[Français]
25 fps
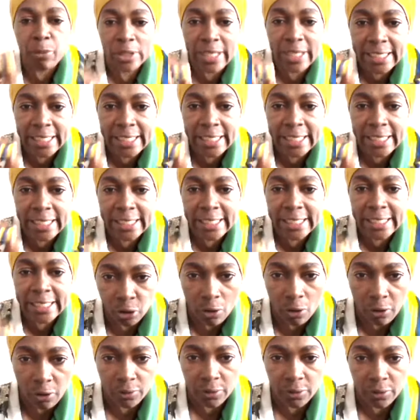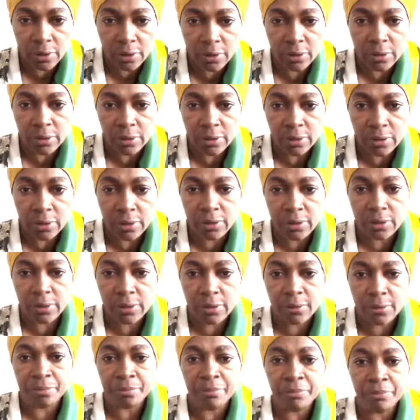qui m'entend.
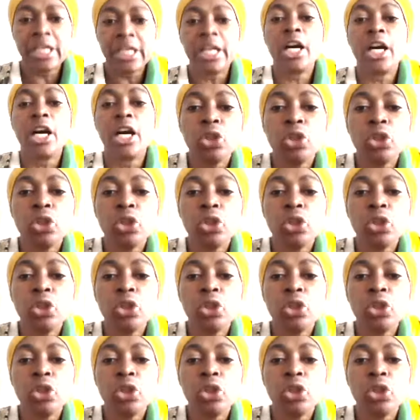Retrouver là